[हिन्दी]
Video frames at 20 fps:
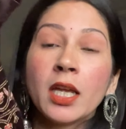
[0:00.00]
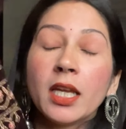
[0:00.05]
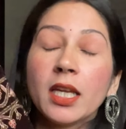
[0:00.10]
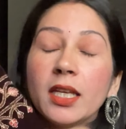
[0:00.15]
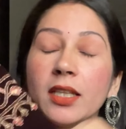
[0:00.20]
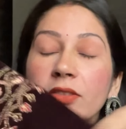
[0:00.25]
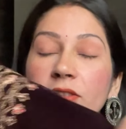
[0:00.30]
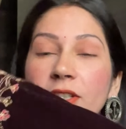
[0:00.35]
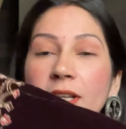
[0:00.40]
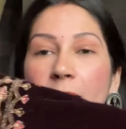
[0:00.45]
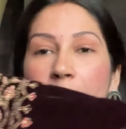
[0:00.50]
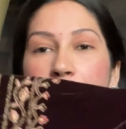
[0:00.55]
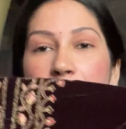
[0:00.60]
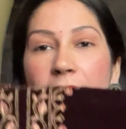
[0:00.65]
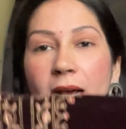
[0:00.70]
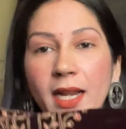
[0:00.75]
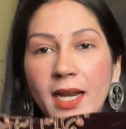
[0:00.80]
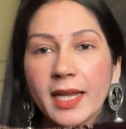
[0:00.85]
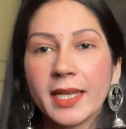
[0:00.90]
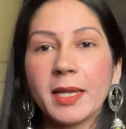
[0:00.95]
इतना
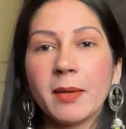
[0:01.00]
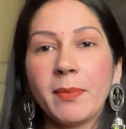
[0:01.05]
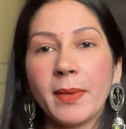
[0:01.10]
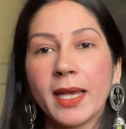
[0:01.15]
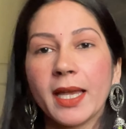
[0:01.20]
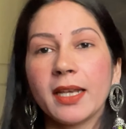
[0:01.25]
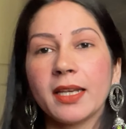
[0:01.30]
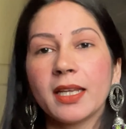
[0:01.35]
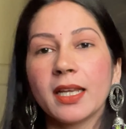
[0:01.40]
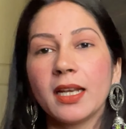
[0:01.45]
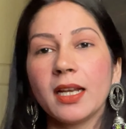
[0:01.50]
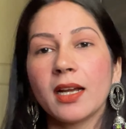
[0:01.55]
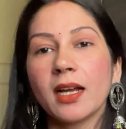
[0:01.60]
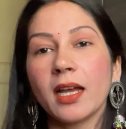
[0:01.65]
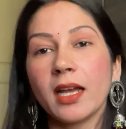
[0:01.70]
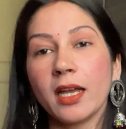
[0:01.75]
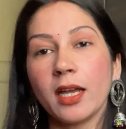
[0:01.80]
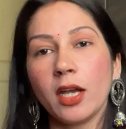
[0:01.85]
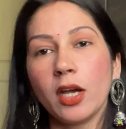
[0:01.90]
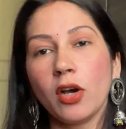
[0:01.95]
प्यारा ये पहन के लगा
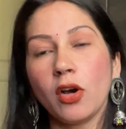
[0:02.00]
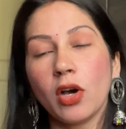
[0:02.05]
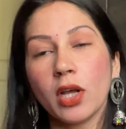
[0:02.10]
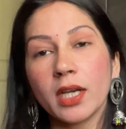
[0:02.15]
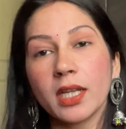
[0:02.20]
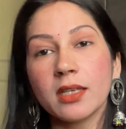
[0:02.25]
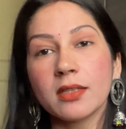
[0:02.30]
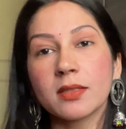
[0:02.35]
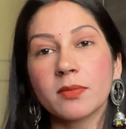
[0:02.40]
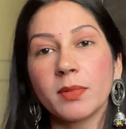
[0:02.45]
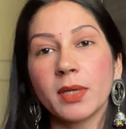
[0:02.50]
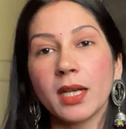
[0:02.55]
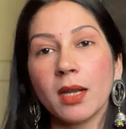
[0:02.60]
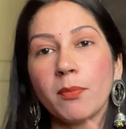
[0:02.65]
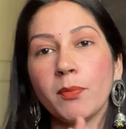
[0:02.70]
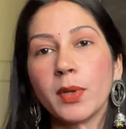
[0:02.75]
है और इसमें ना